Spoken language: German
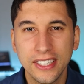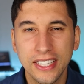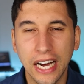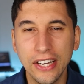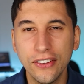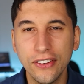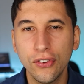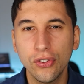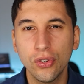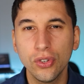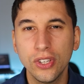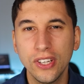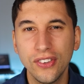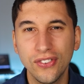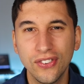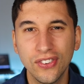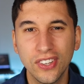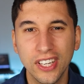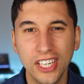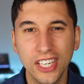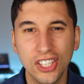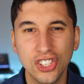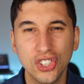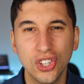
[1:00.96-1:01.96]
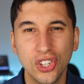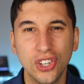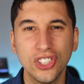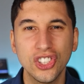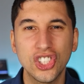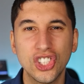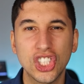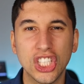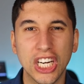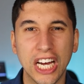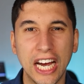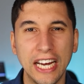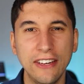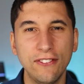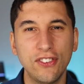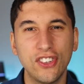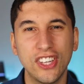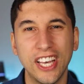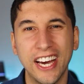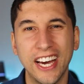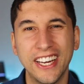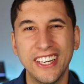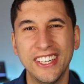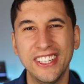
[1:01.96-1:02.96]
Kanntest du diesen Trick schon?
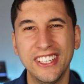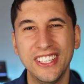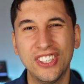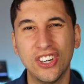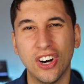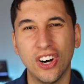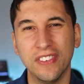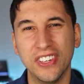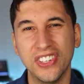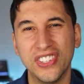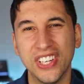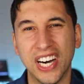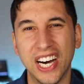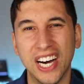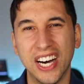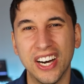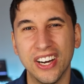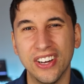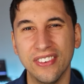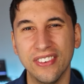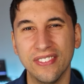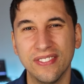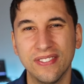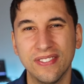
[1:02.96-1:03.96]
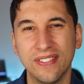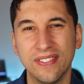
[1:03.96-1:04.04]
Schreib's gerne in die Kommentare.